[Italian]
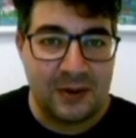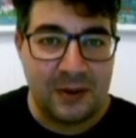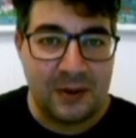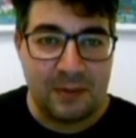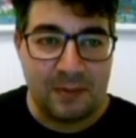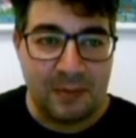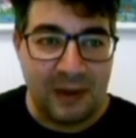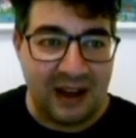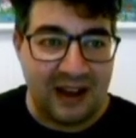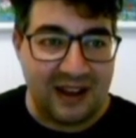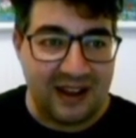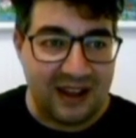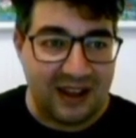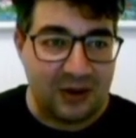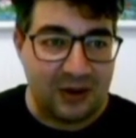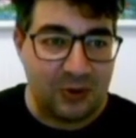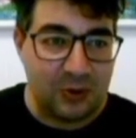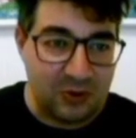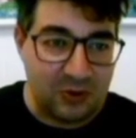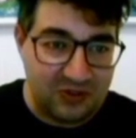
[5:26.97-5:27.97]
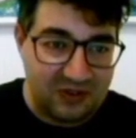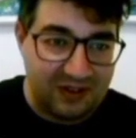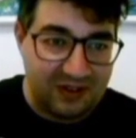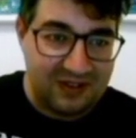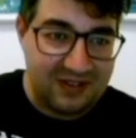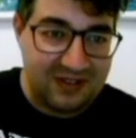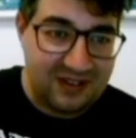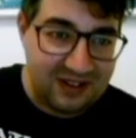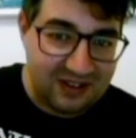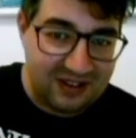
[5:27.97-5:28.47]
Ma ecco lui
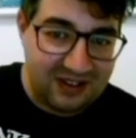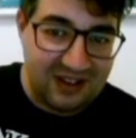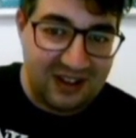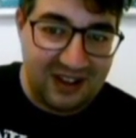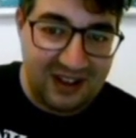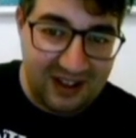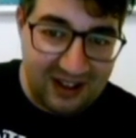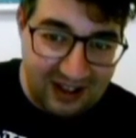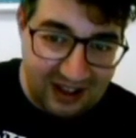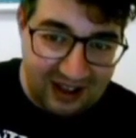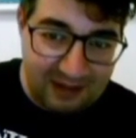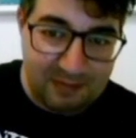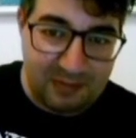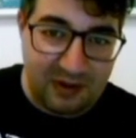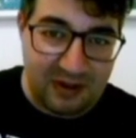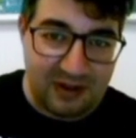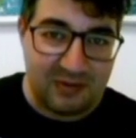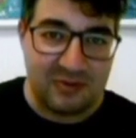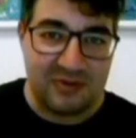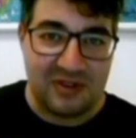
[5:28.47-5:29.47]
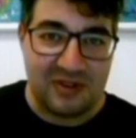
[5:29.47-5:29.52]
si, si e poi una